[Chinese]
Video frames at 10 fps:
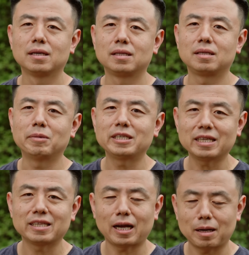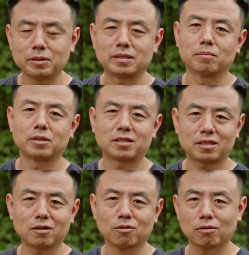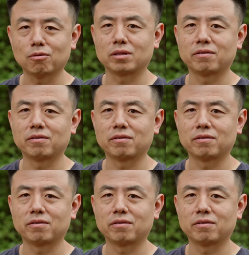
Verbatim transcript: 你没见他们怎么赤裸裸